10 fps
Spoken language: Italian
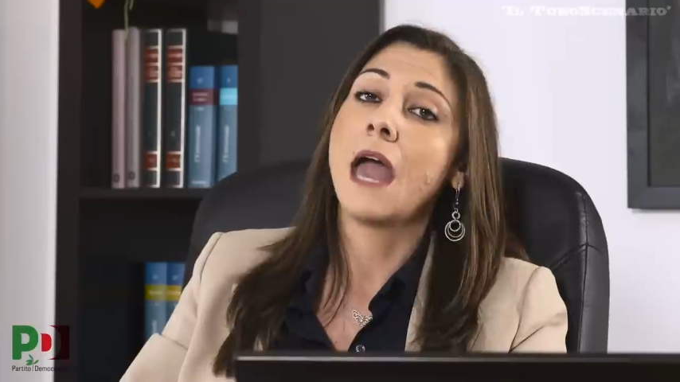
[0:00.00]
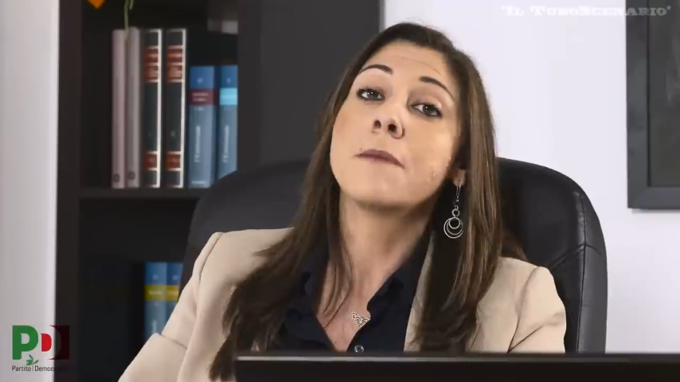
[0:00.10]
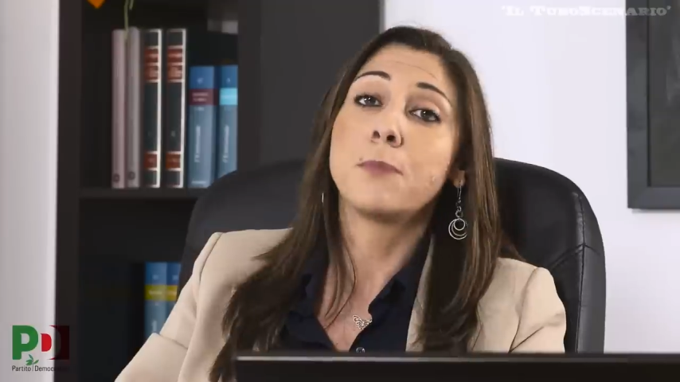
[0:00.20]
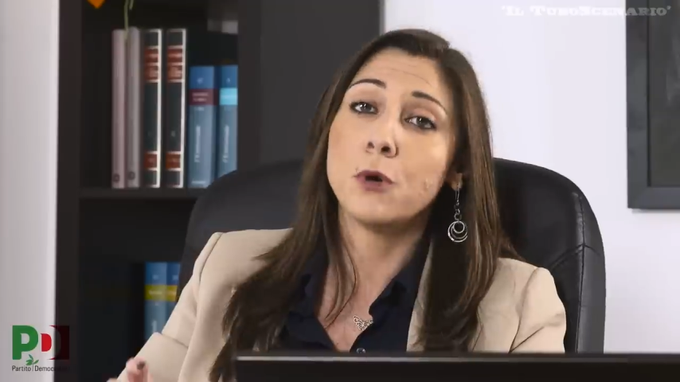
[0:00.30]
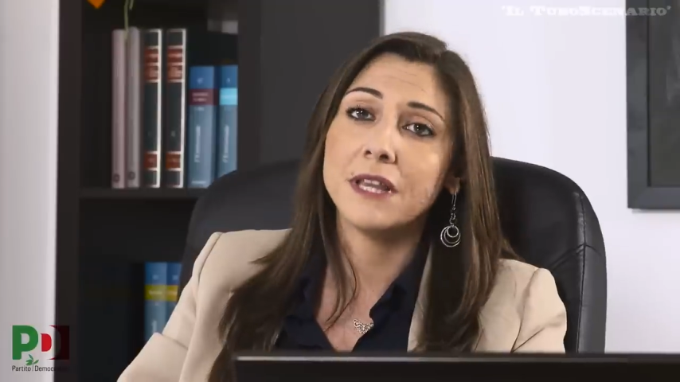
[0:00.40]
È
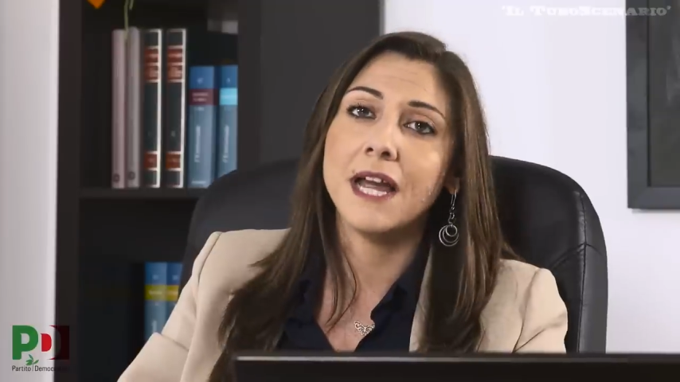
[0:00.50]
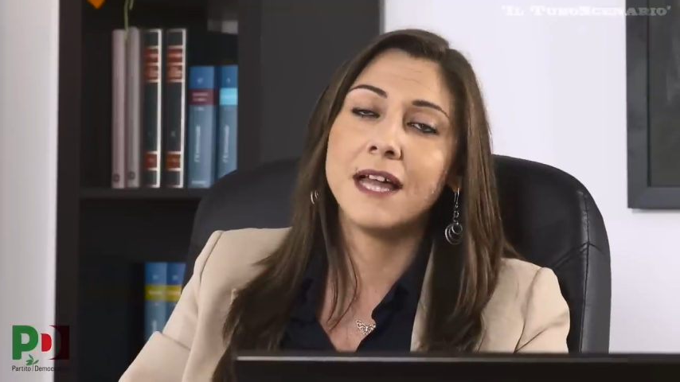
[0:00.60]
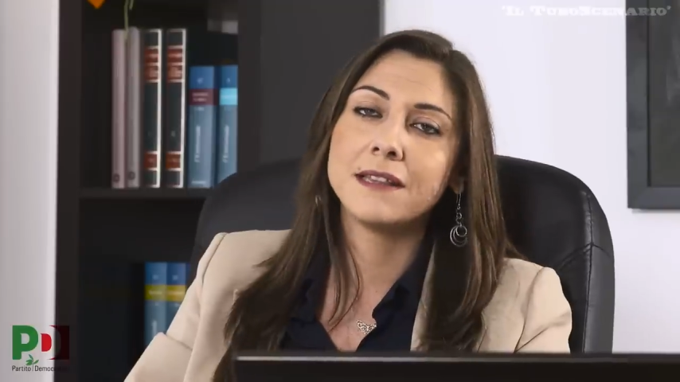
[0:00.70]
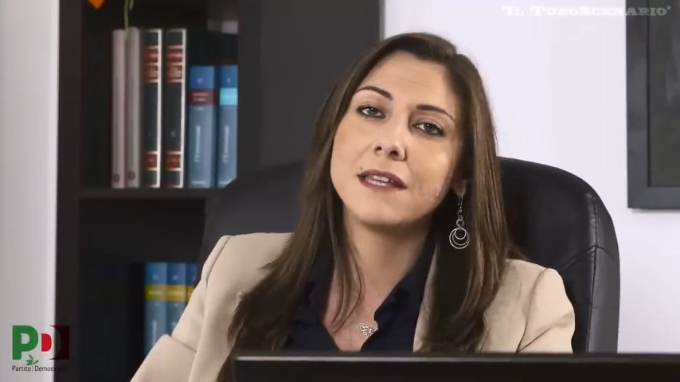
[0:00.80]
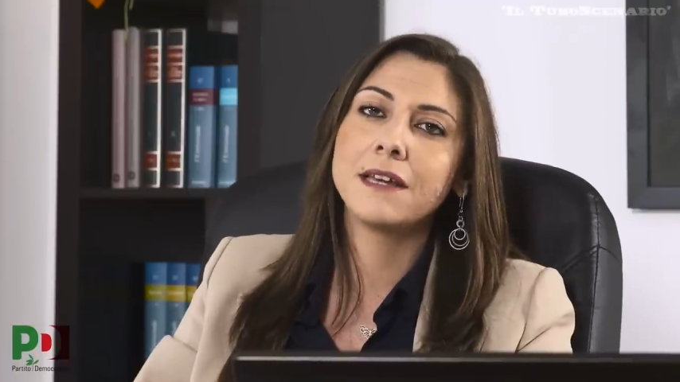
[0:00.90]

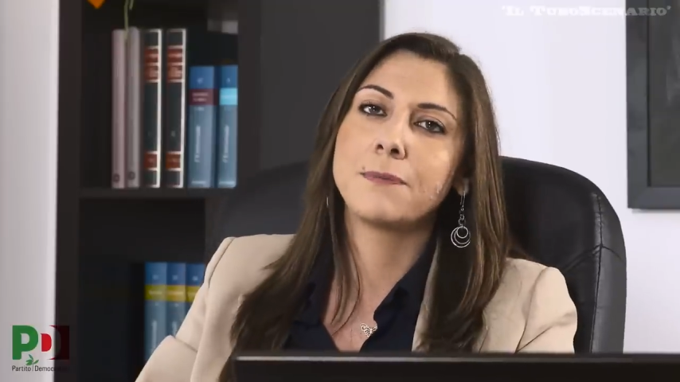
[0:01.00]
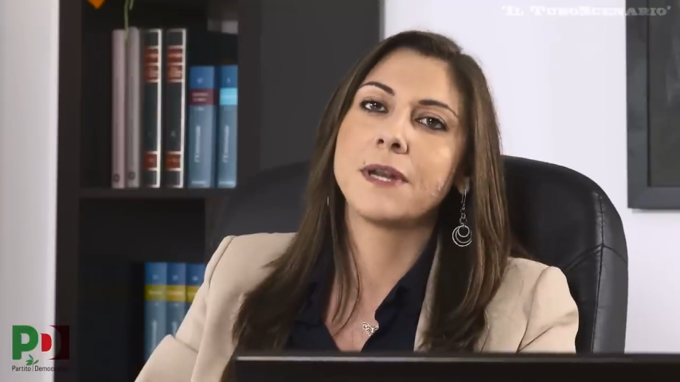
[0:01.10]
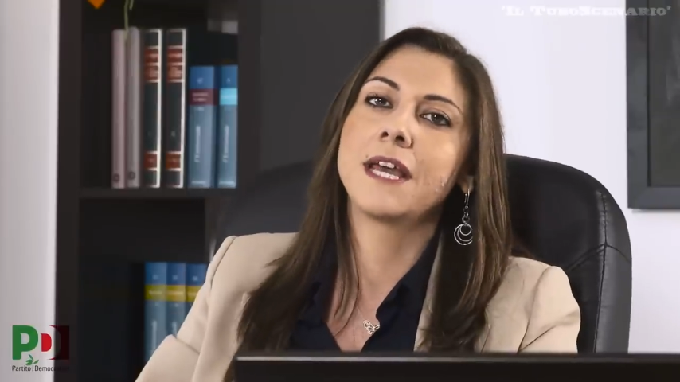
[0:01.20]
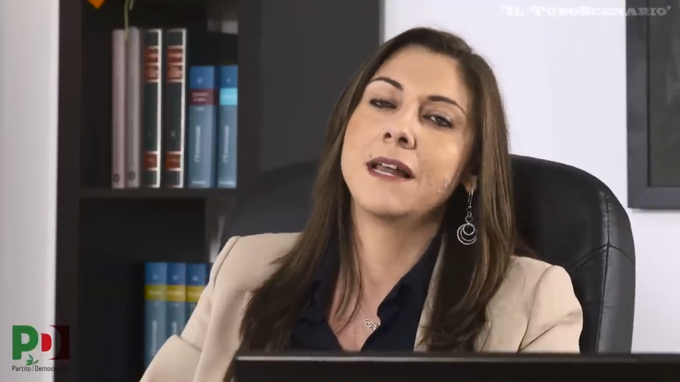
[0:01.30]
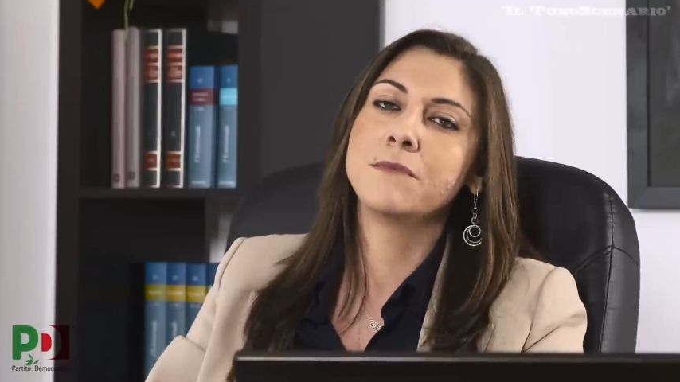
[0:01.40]
importante
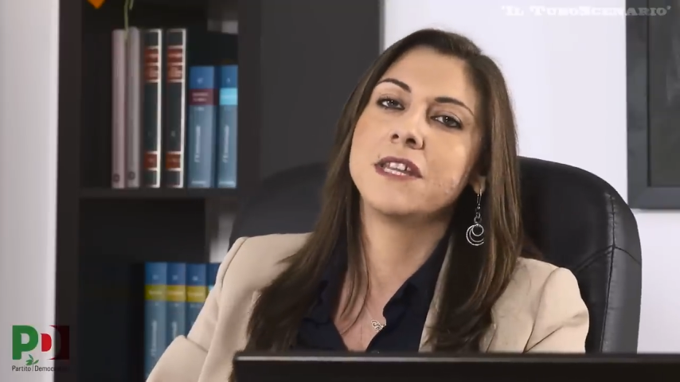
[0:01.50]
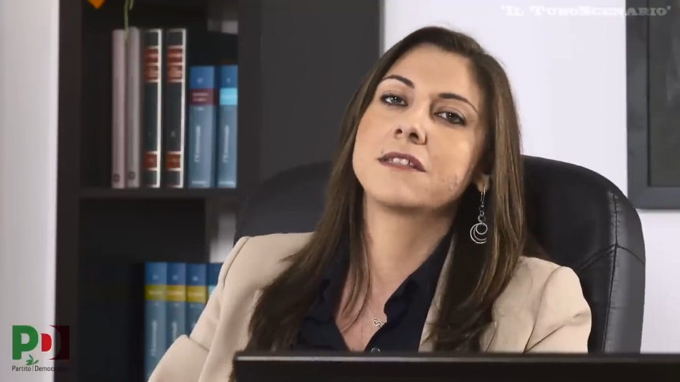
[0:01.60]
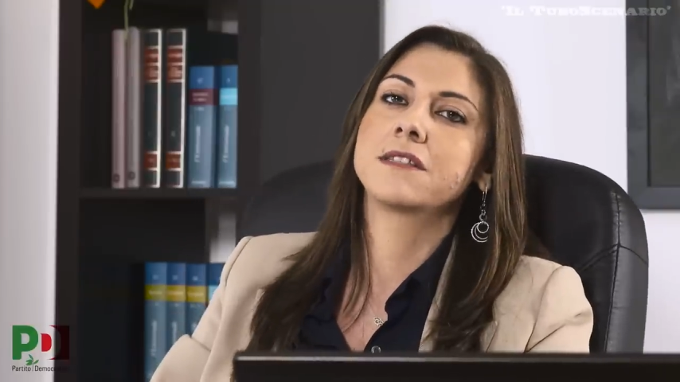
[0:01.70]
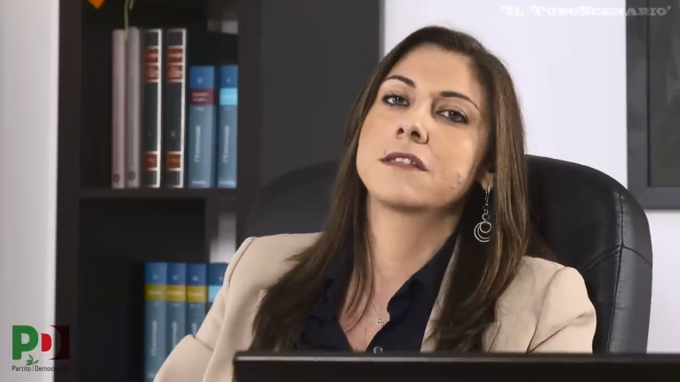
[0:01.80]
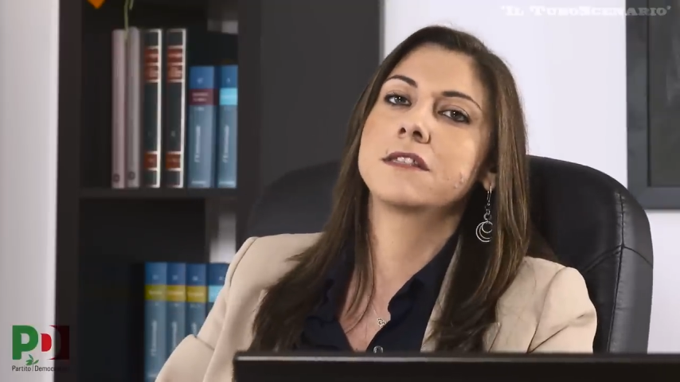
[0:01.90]
perché
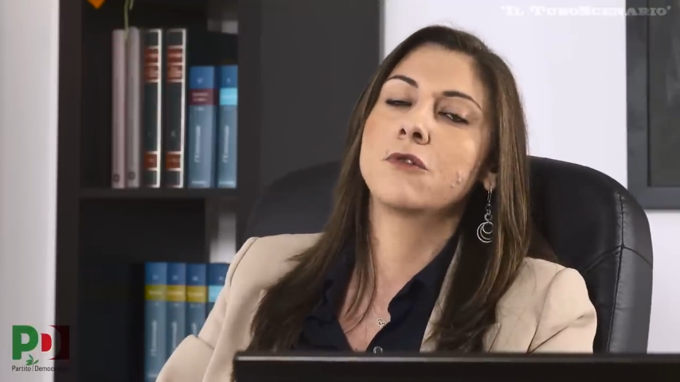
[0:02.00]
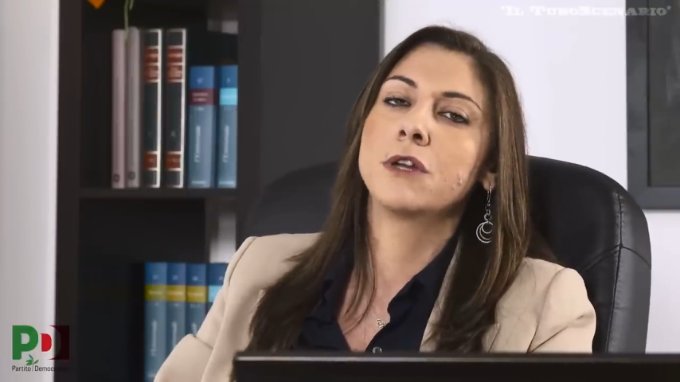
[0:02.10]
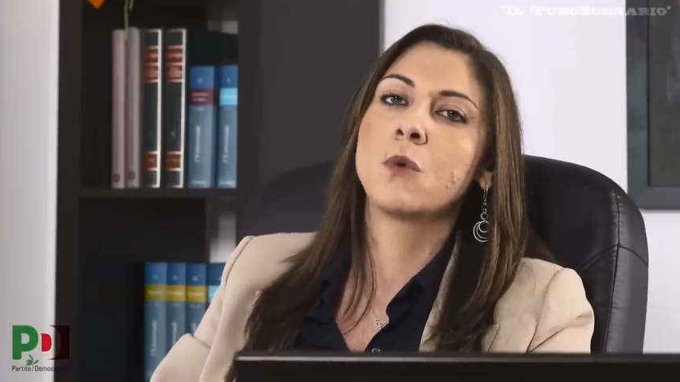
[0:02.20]
l'amministrazione